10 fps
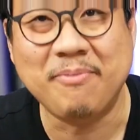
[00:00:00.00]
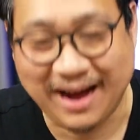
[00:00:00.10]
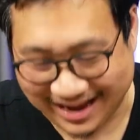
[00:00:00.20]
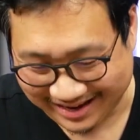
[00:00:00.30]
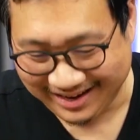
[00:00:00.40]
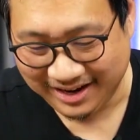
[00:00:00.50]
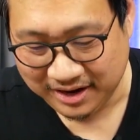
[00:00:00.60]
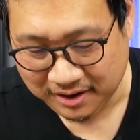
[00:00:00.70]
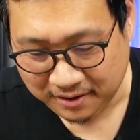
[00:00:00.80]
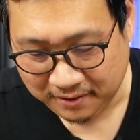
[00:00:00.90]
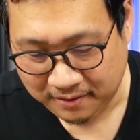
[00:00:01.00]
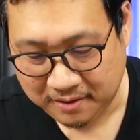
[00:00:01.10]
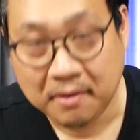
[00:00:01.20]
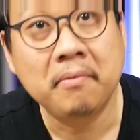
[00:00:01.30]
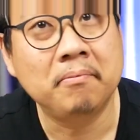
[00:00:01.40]
ใหม่
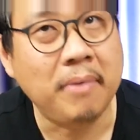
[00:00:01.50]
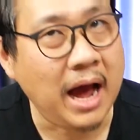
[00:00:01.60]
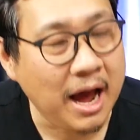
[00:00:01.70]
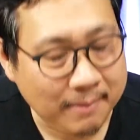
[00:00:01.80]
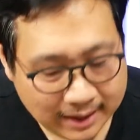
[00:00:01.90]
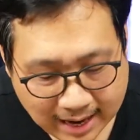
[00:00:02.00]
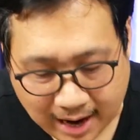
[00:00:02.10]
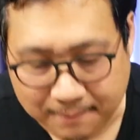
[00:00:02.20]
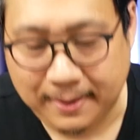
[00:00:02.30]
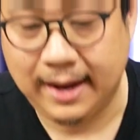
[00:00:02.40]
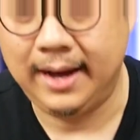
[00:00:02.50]
ผ้ามันหนาไป